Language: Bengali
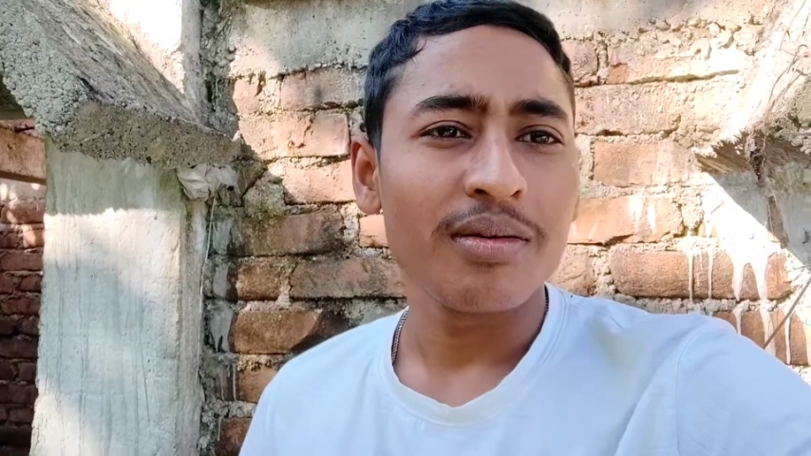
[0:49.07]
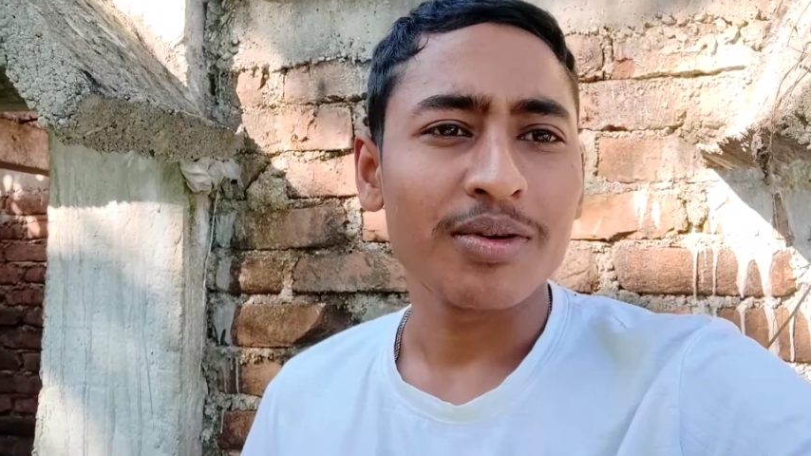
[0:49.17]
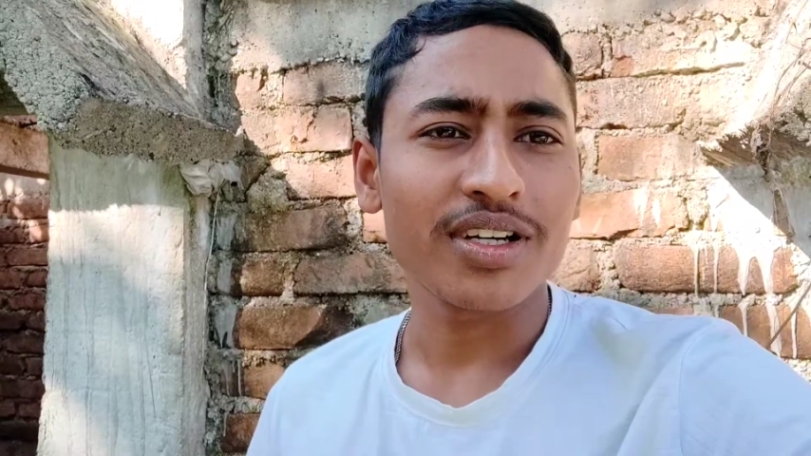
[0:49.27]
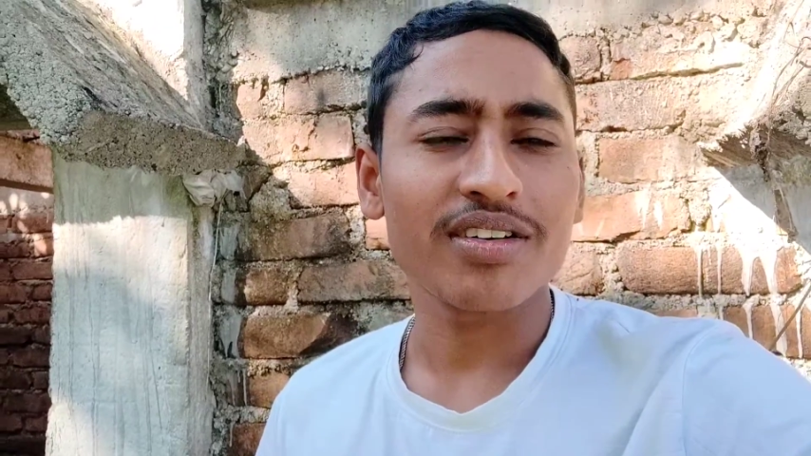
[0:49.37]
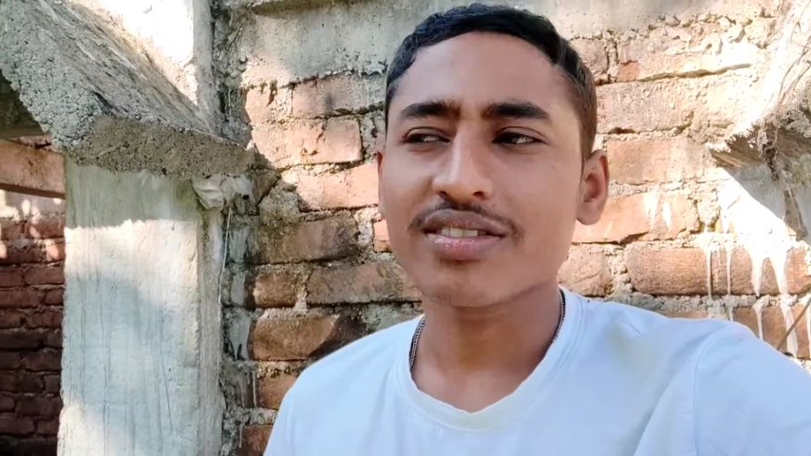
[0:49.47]

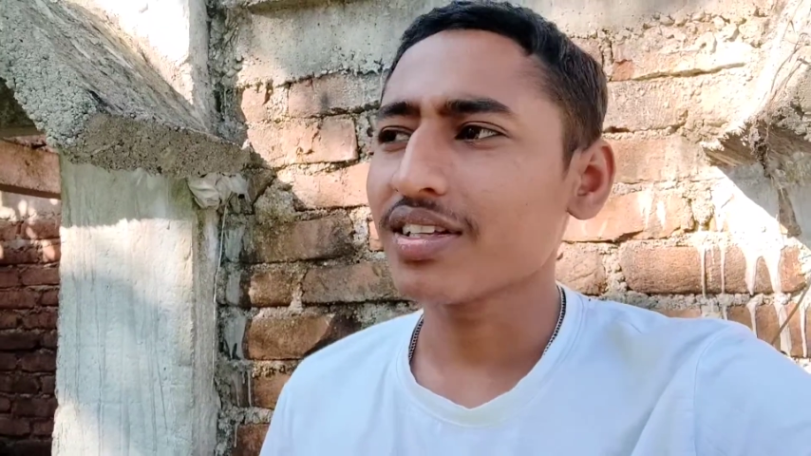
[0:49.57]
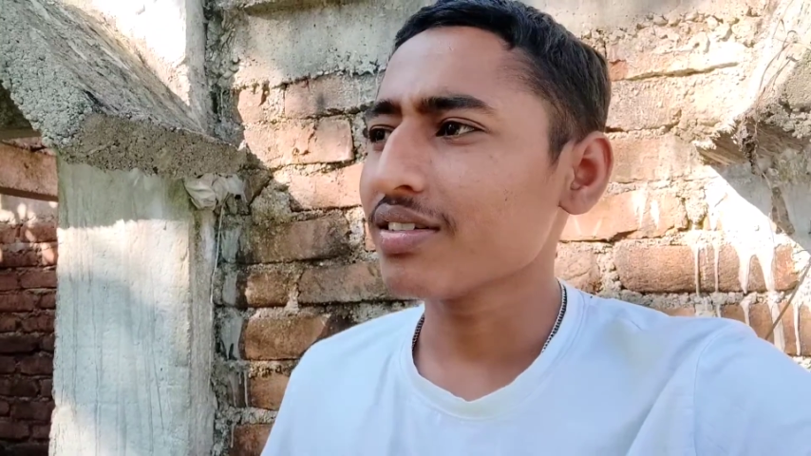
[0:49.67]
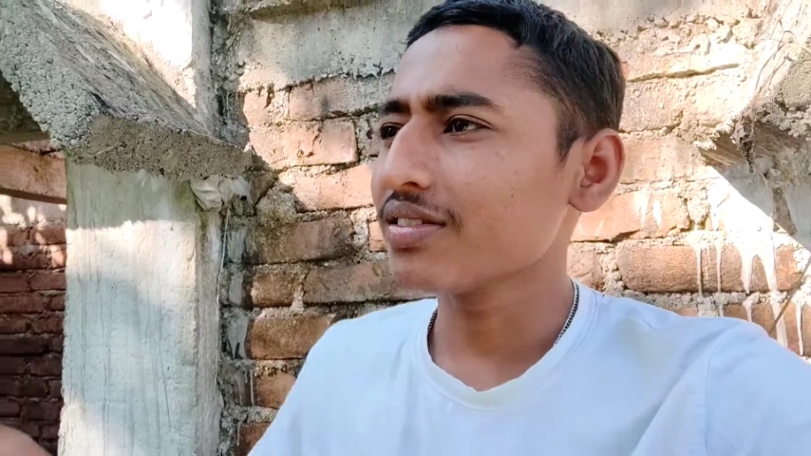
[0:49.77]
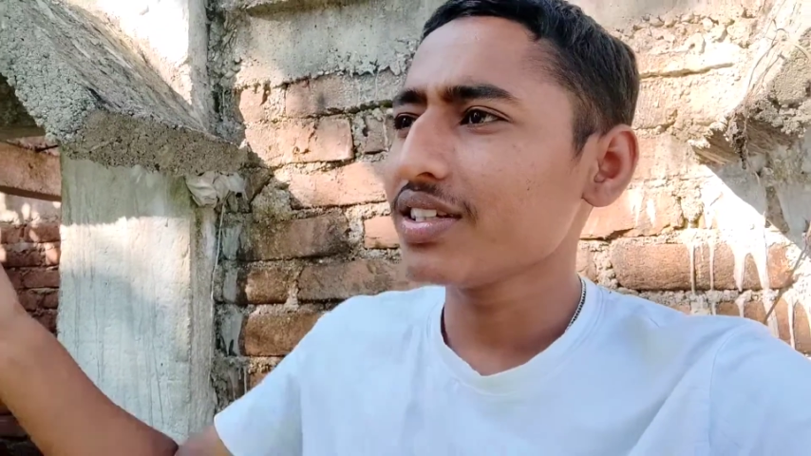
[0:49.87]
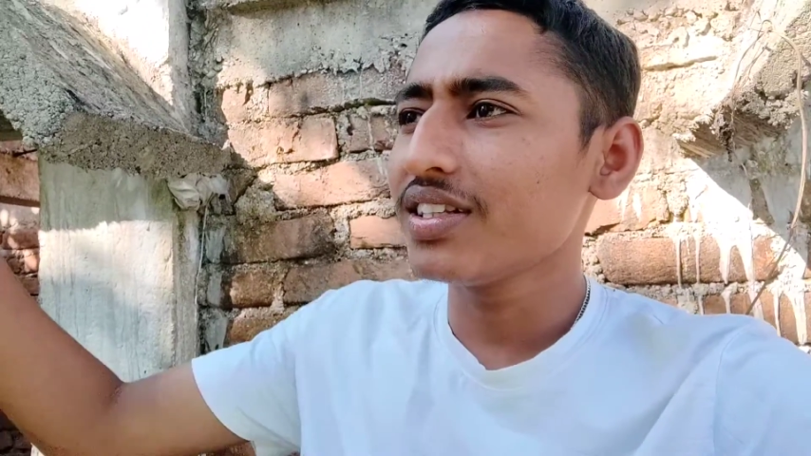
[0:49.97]
মজা করতে
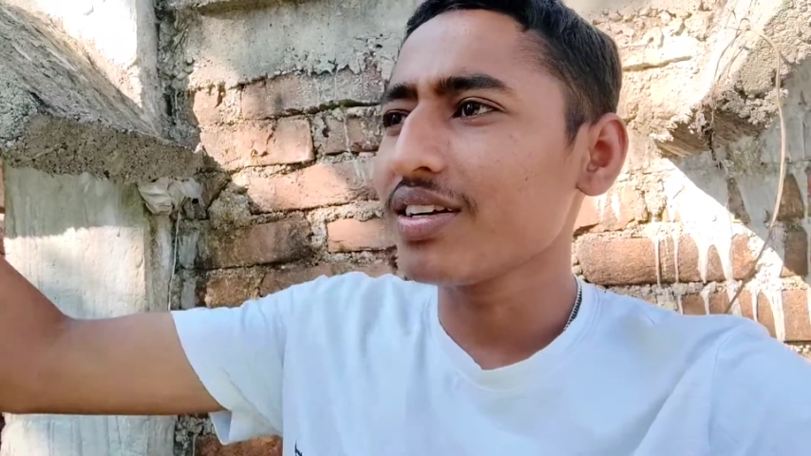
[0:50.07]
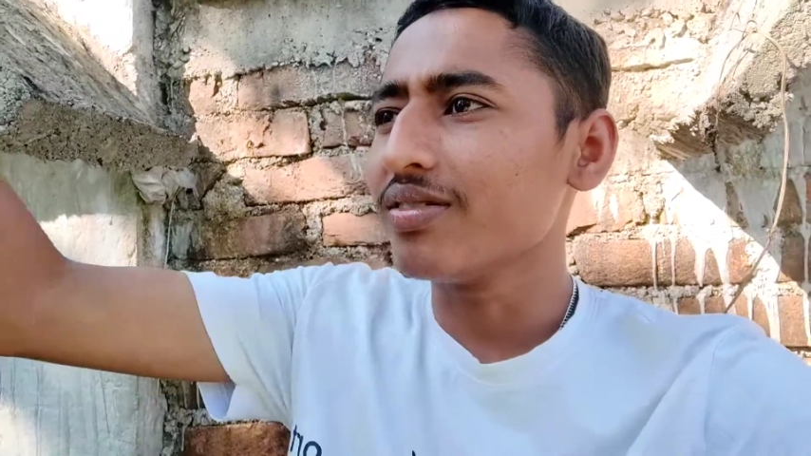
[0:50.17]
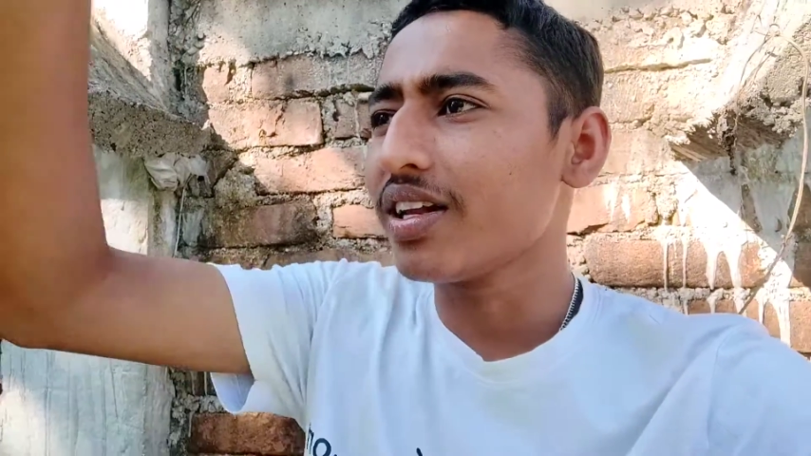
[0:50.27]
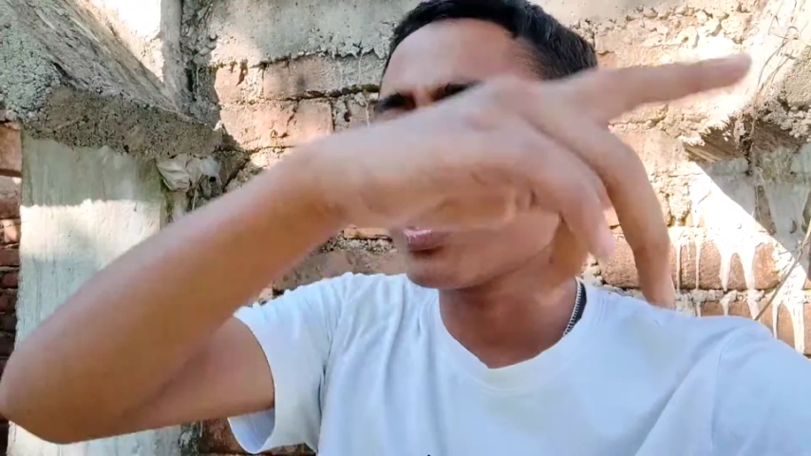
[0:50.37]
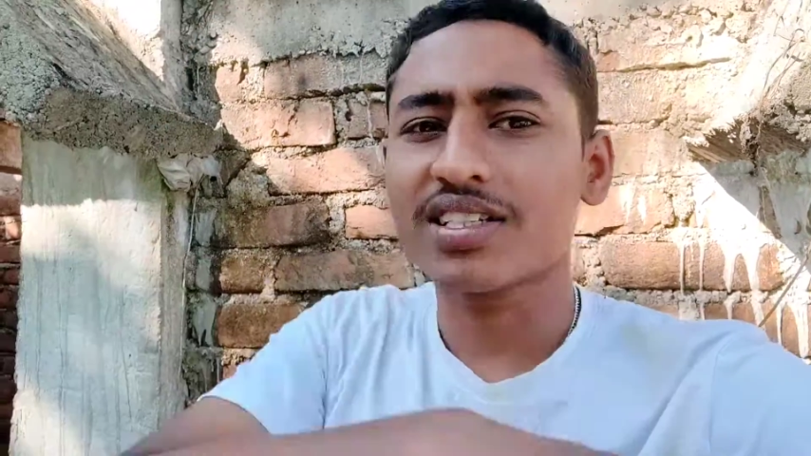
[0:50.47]
ওদিক দিয়ে
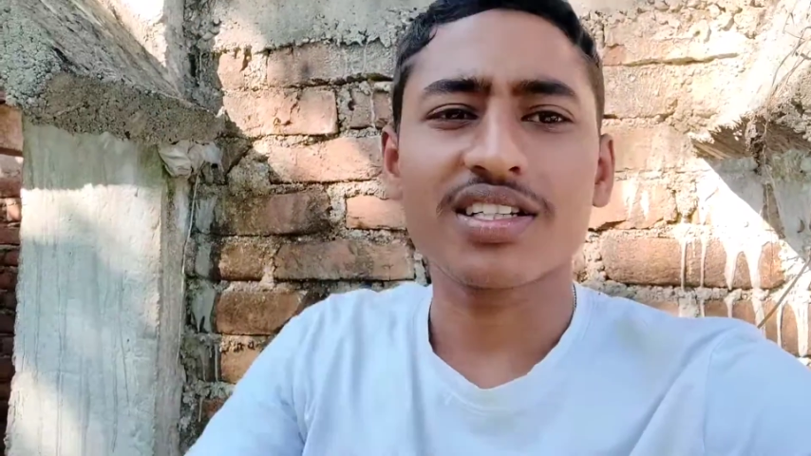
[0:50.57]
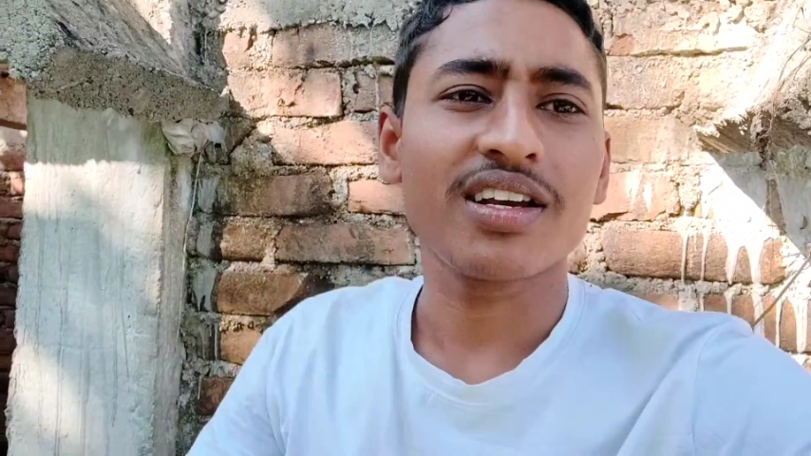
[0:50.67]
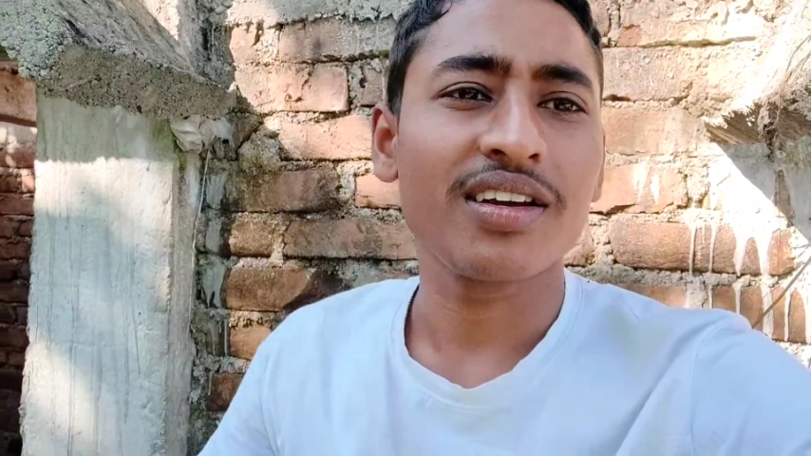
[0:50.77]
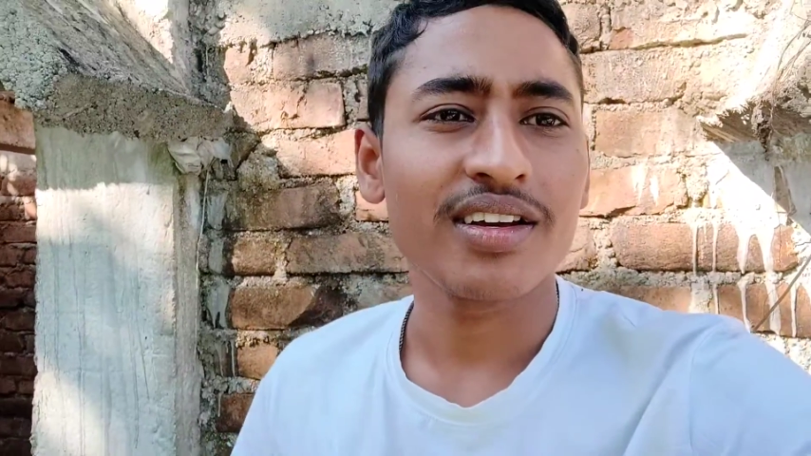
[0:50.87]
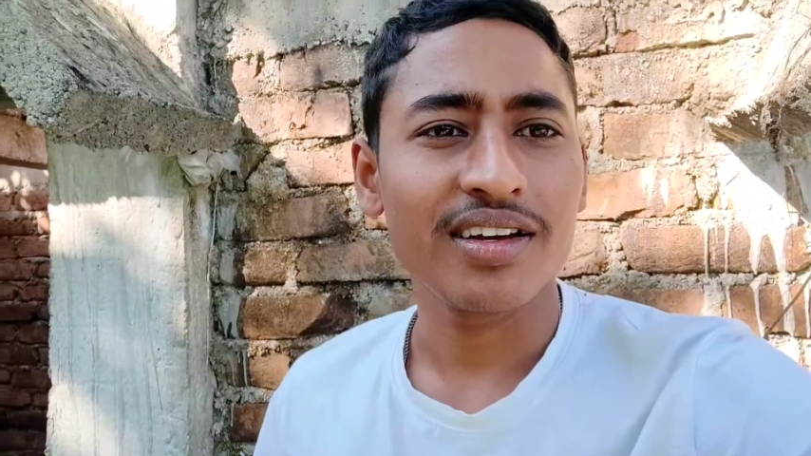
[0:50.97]
ঘুরে আসছি
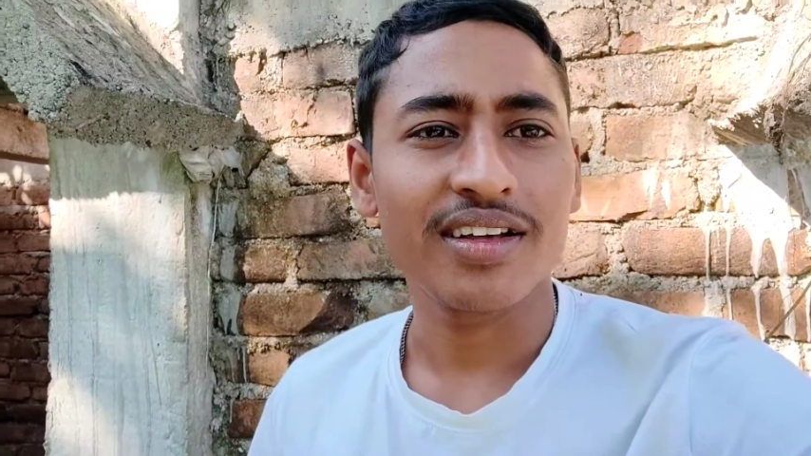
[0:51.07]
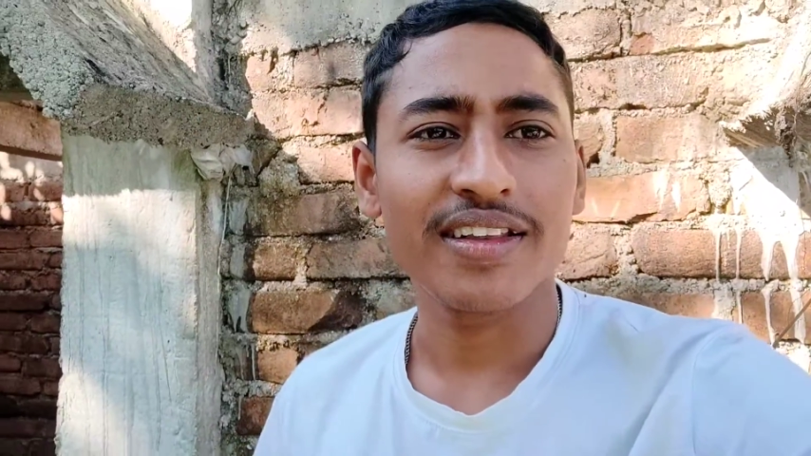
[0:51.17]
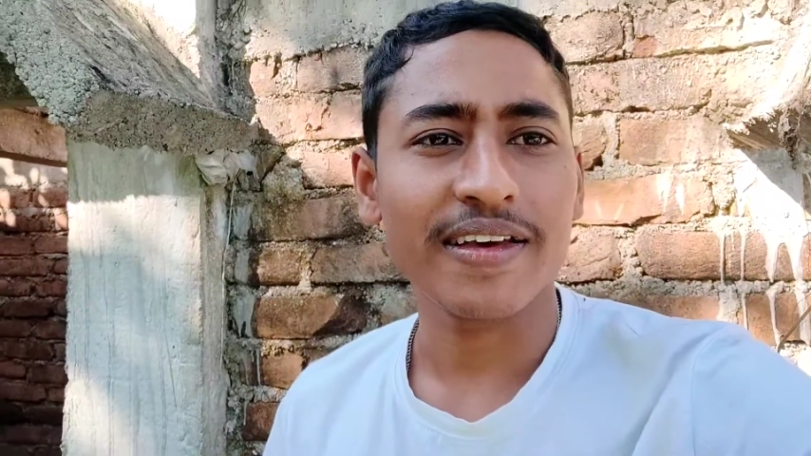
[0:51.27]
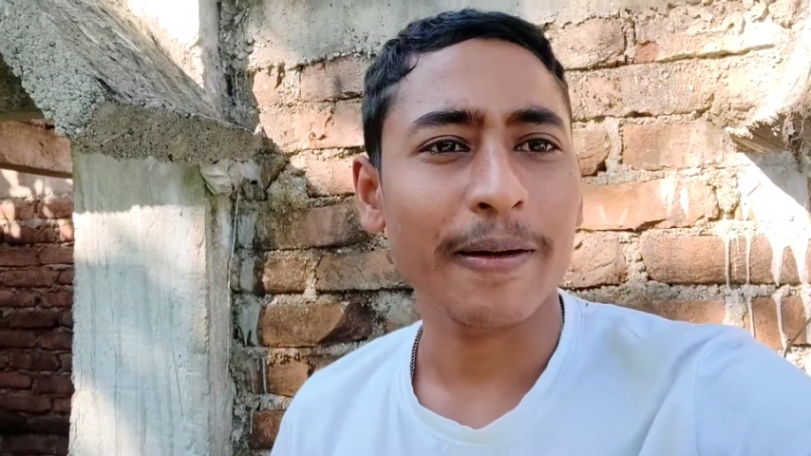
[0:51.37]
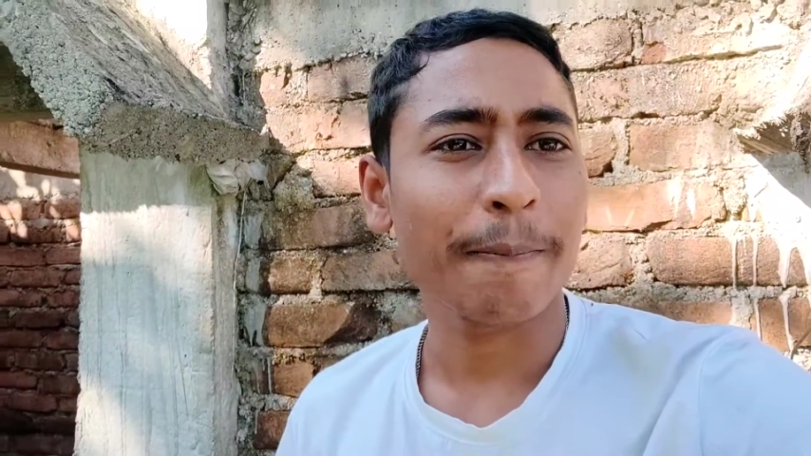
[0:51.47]

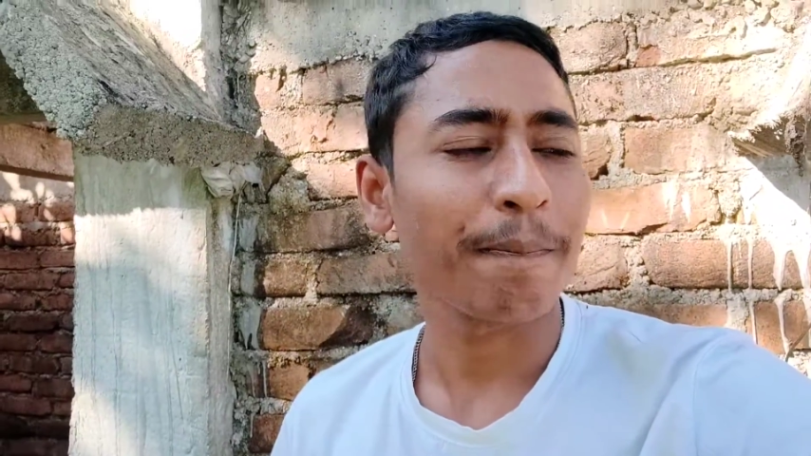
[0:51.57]
এদিকে